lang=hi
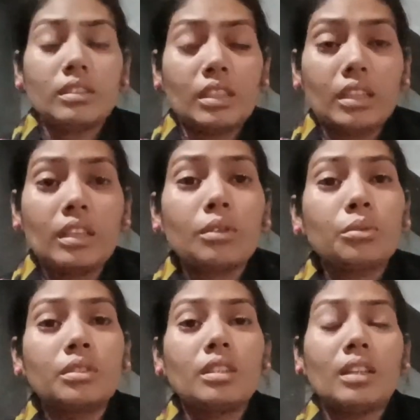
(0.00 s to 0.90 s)
ज़्यादा
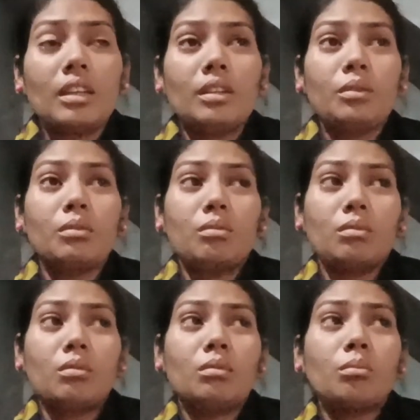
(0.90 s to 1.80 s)
कुछ नहीं
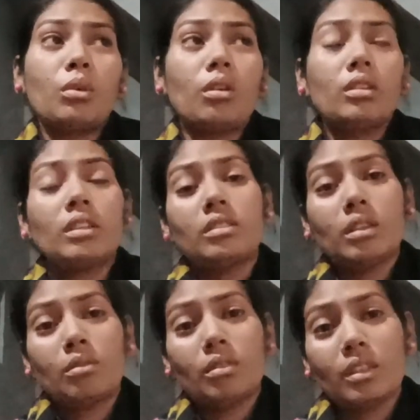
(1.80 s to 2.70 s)
बहुत
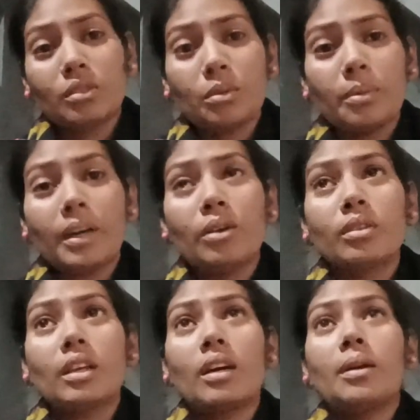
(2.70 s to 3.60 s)
अच्छा उनका
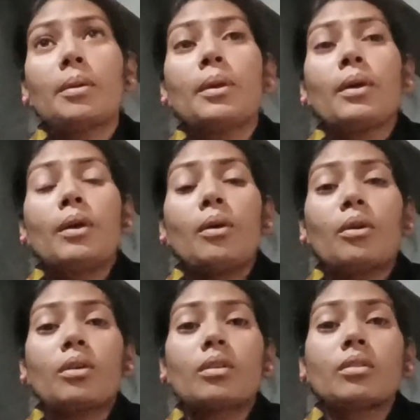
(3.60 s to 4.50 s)
स्वभाव था
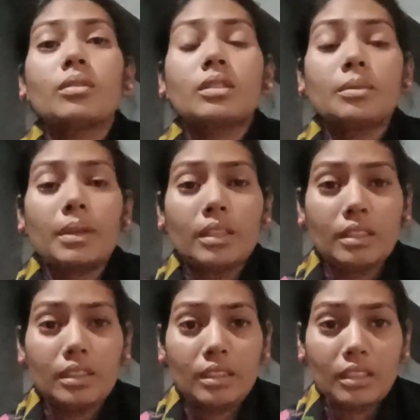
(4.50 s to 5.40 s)
और
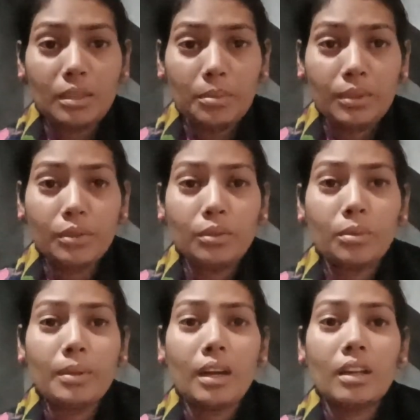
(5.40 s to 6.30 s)
शिवानी दीदी की
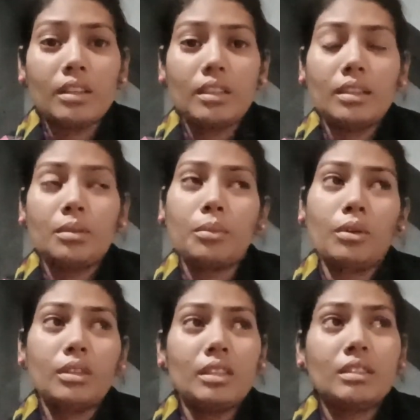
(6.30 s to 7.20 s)
वीडियो में आते थे
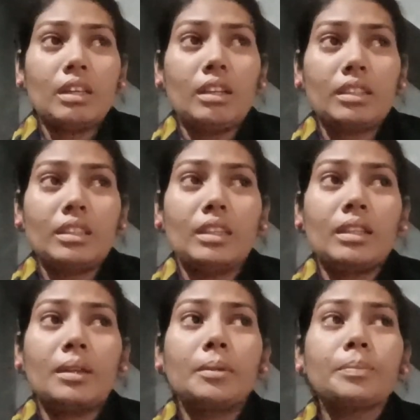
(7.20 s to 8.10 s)
बहुत अच्छा लगता
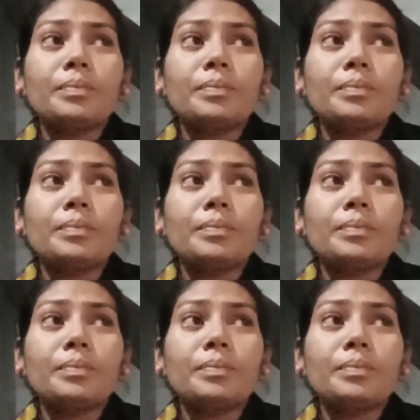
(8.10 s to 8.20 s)
था